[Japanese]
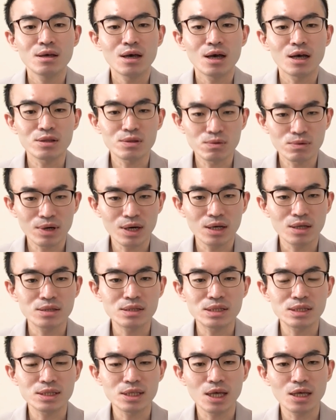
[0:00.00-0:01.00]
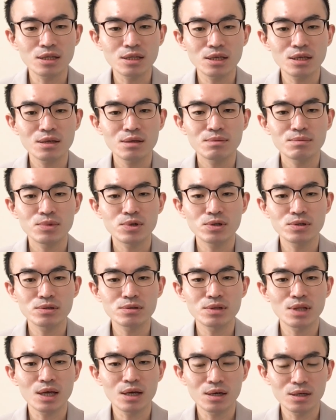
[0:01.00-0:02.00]
あとは実際に病院
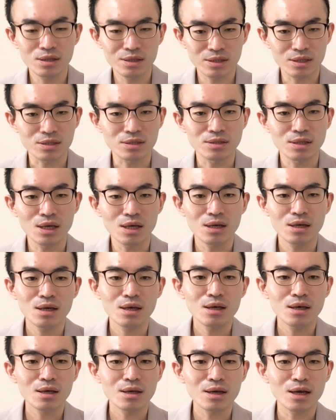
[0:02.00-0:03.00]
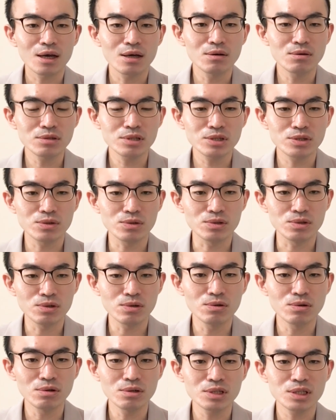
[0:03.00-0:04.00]
の中でですね、看護師と
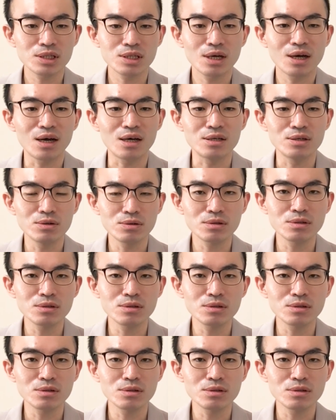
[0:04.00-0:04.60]
療法士がよ